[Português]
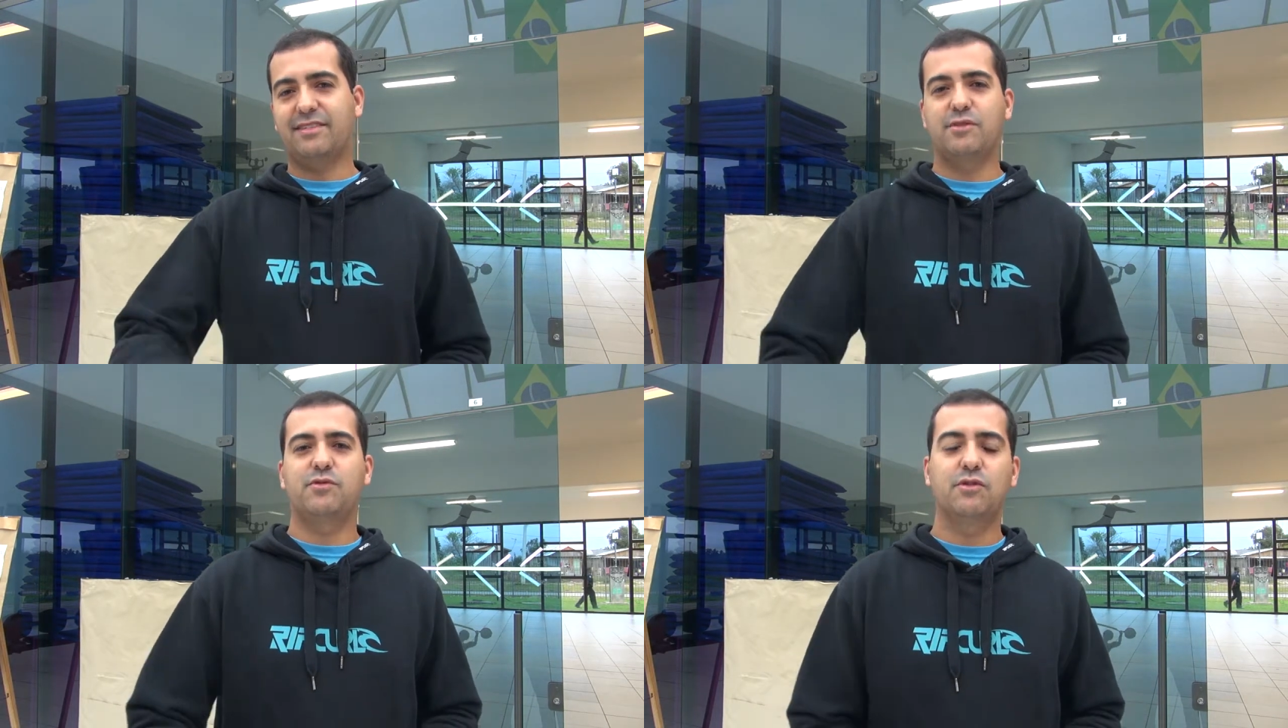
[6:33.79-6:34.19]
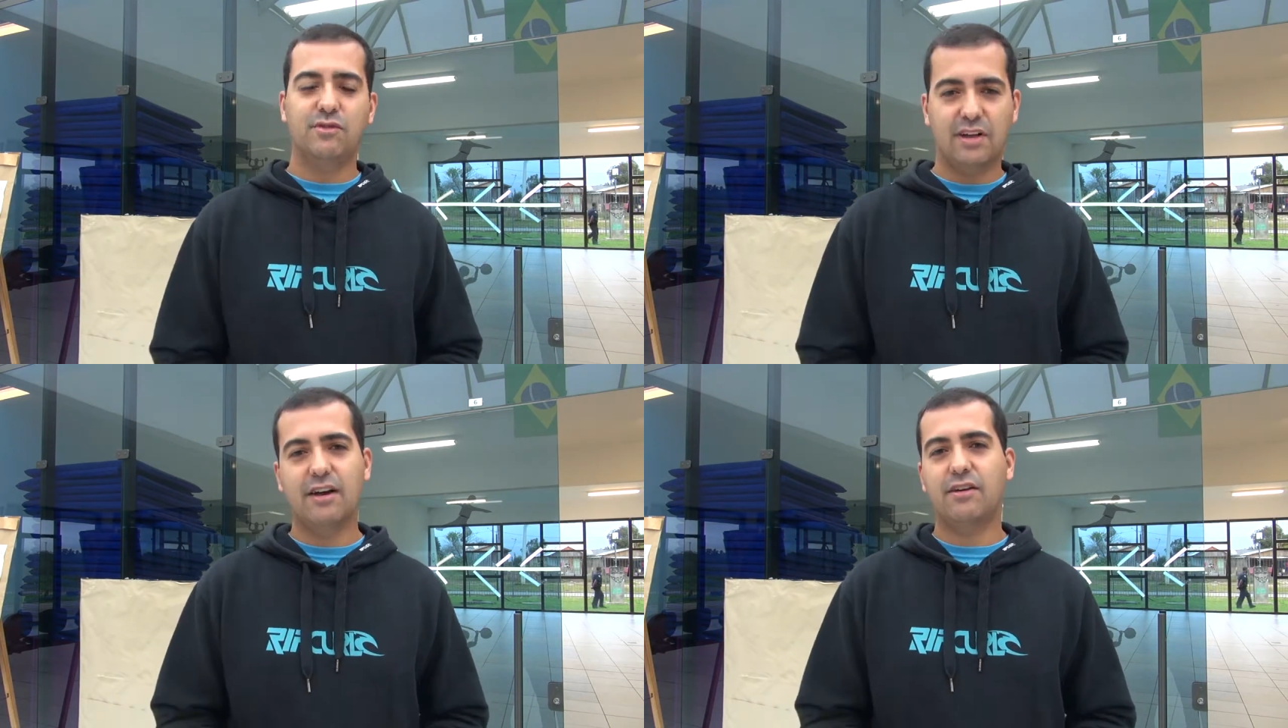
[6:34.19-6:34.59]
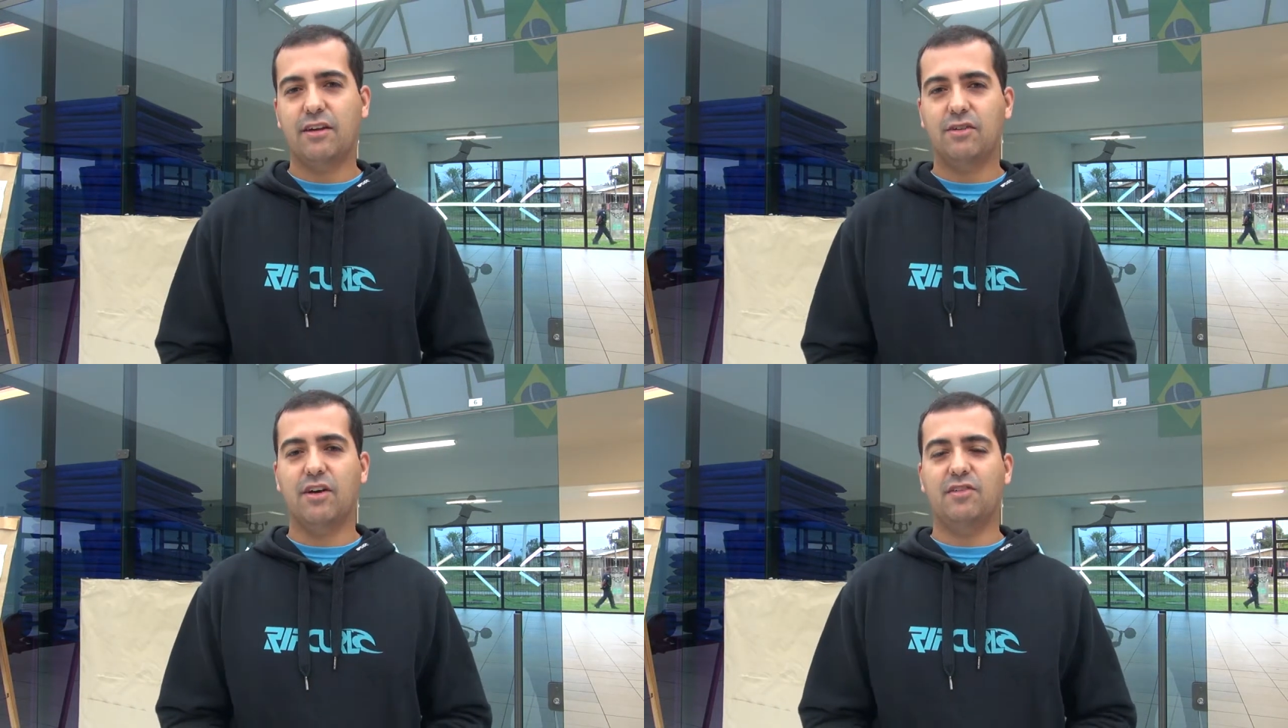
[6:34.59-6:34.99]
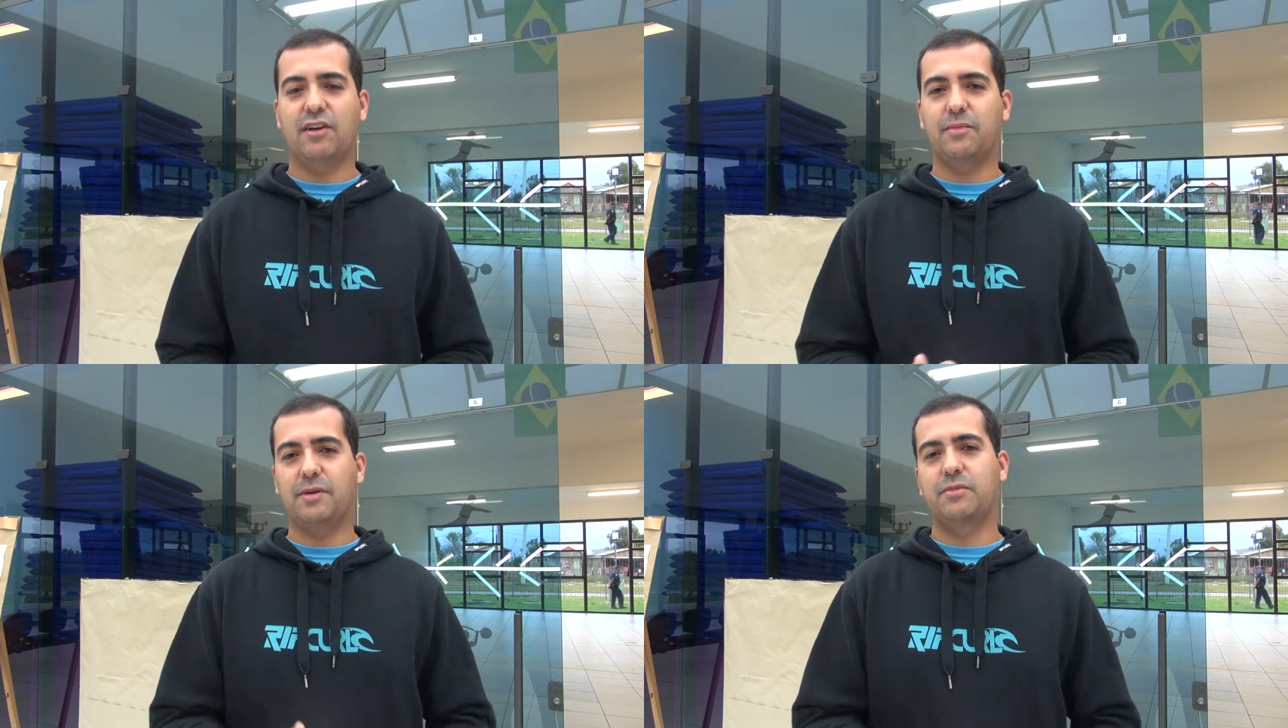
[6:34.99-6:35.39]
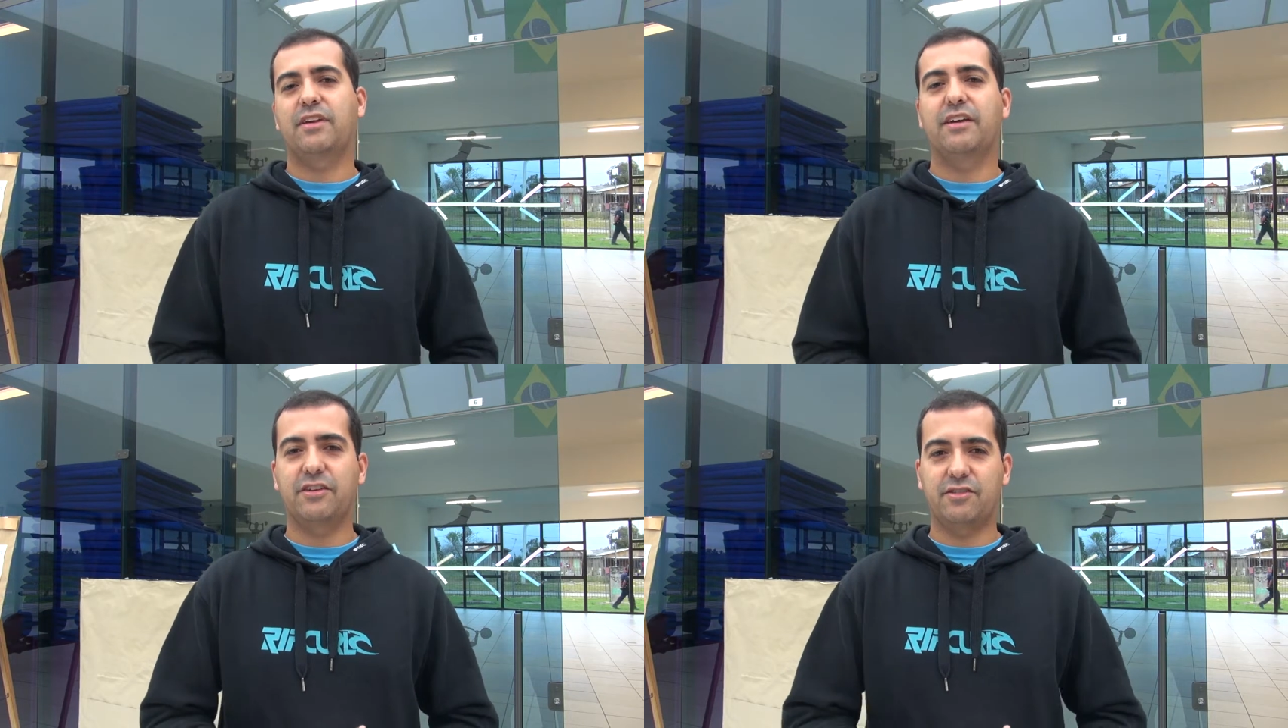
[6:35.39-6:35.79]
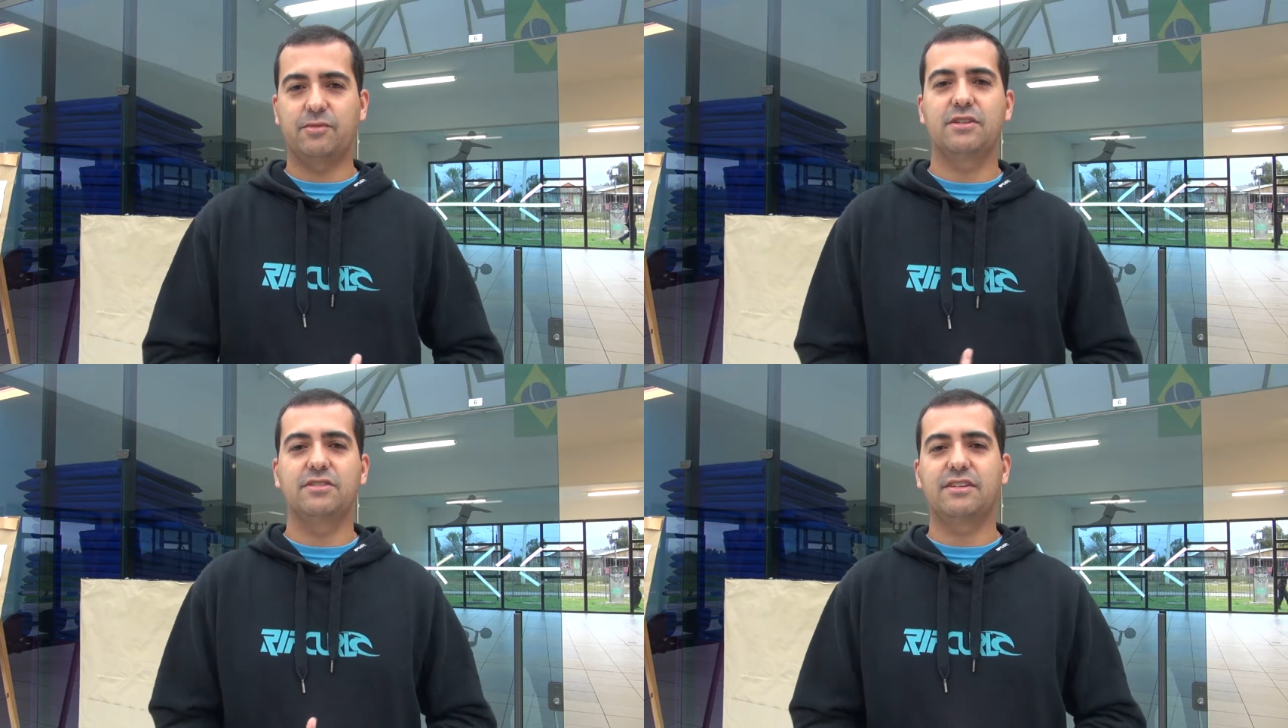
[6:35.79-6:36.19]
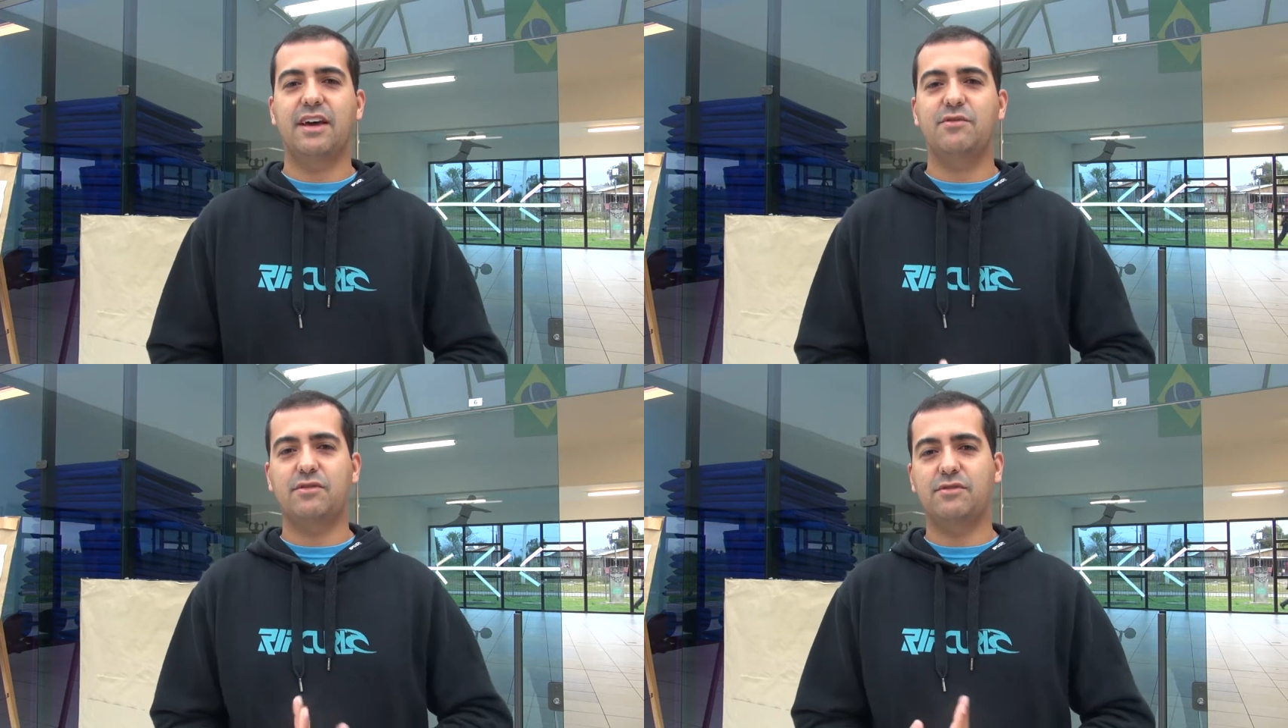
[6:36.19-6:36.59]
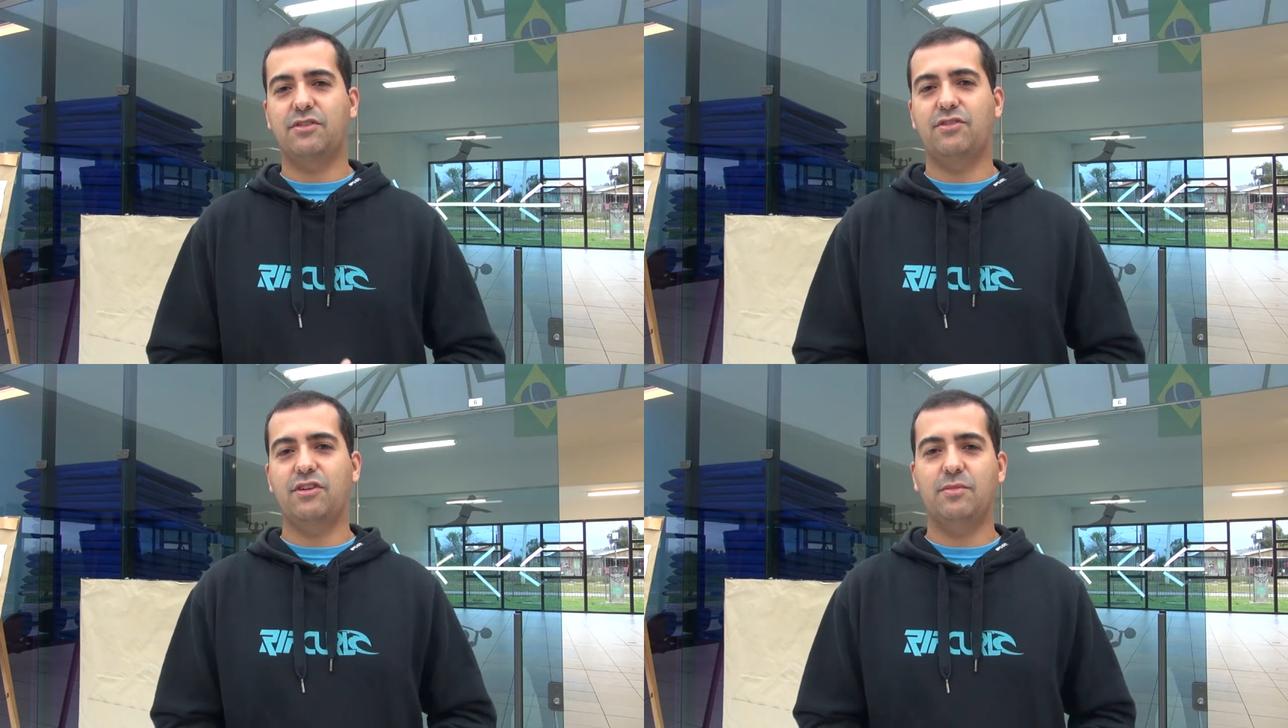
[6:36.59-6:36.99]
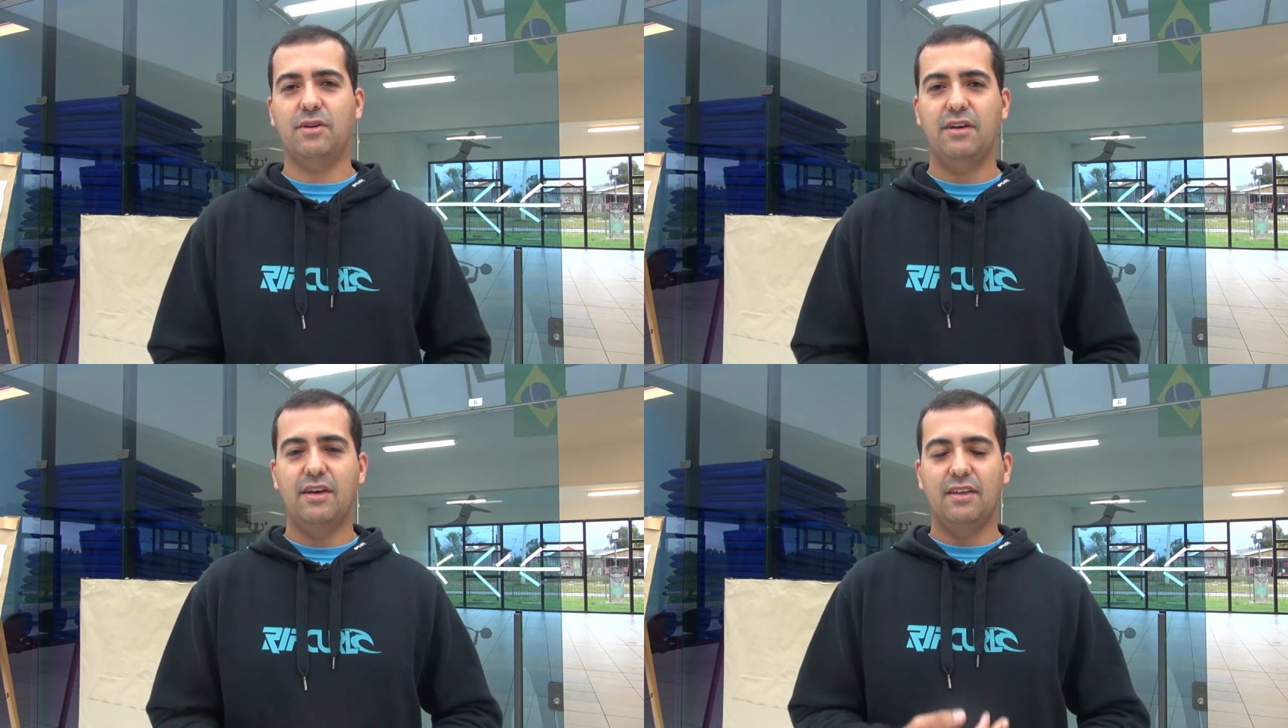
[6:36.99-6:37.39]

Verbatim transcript: ser voluntário aqui nós ser membro da Igreja Bola de Neve em Curitiba,